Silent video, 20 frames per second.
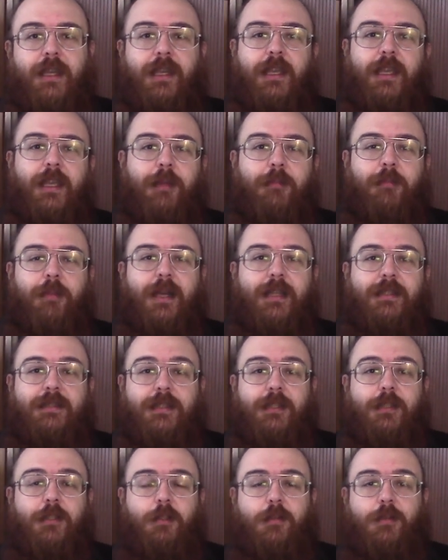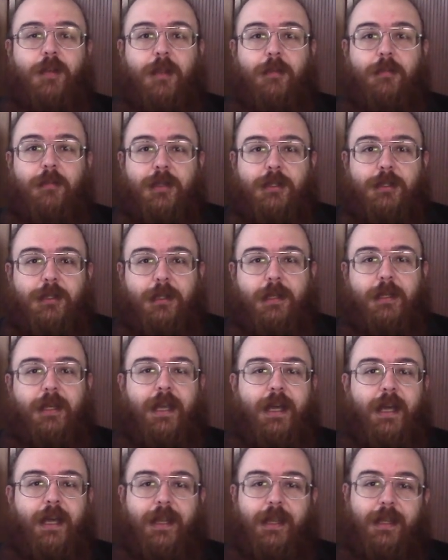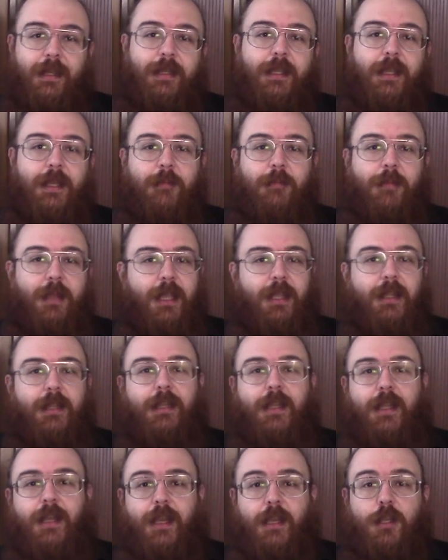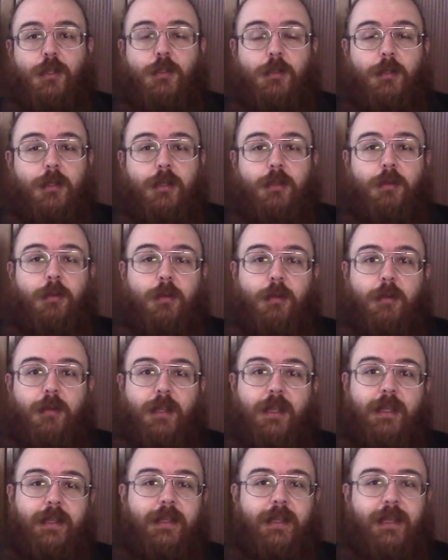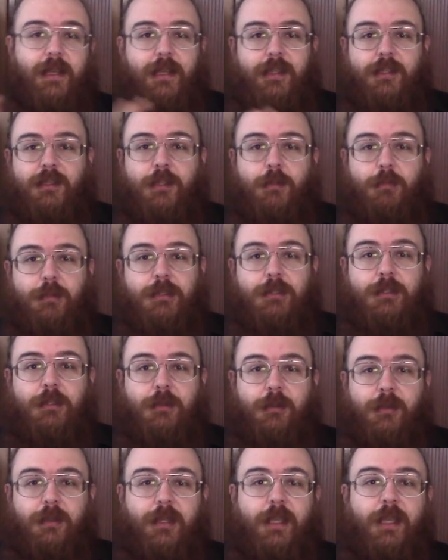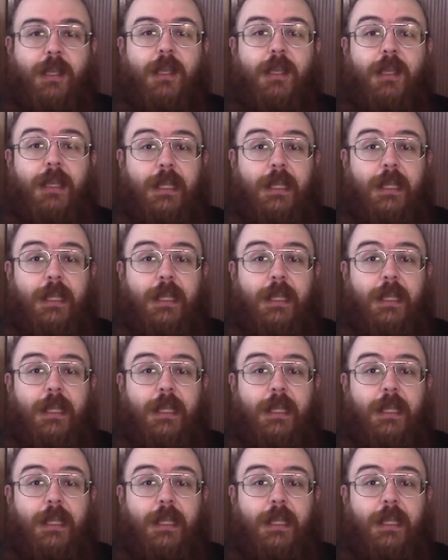il master dovrebbe cercare di mettere i giocatori in delle situazioni